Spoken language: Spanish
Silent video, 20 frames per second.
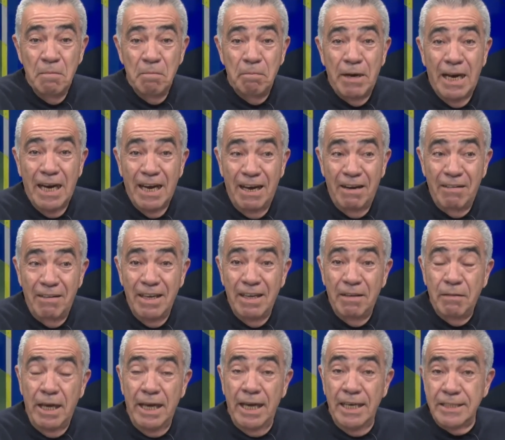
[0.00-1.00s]
Para
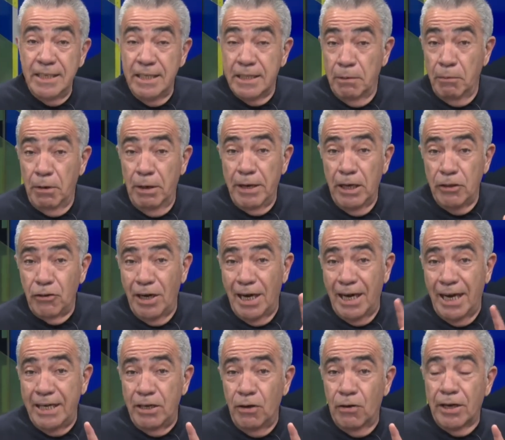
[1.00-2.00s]
ese estamos hablando de
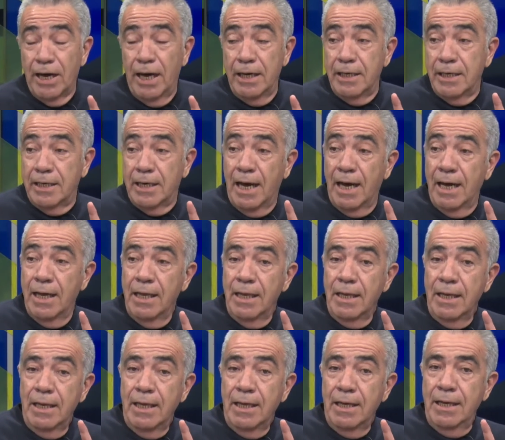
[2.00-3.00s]
la ley orgánica.
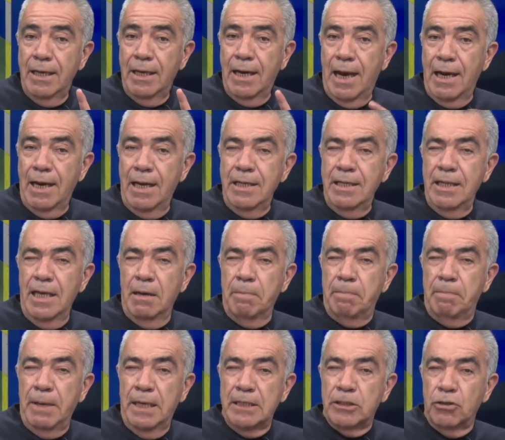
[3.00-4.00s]
¿Y la ley del
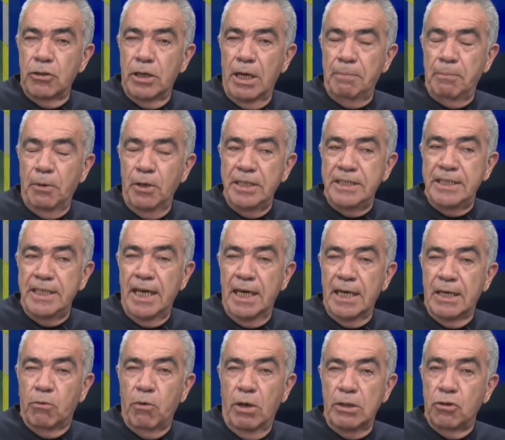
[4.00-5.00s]
personal
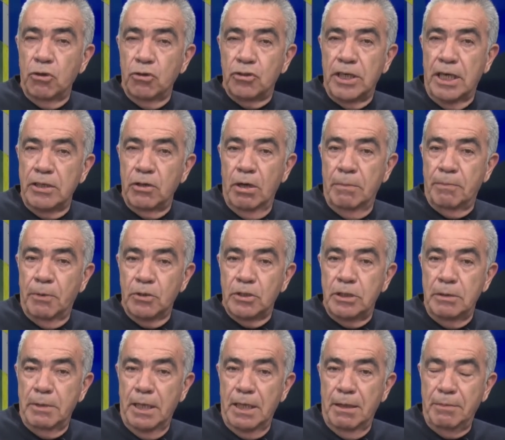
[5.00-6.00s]
policial cuántos años
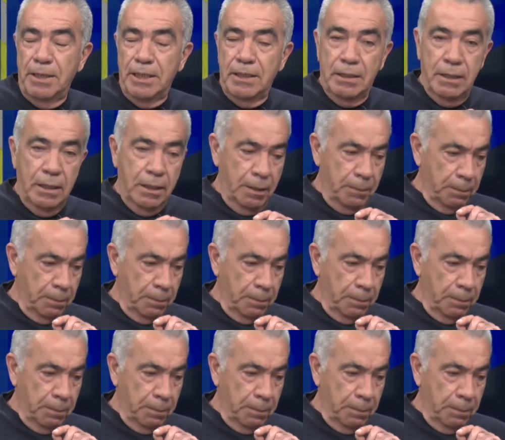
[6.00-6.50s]
aproximadamente?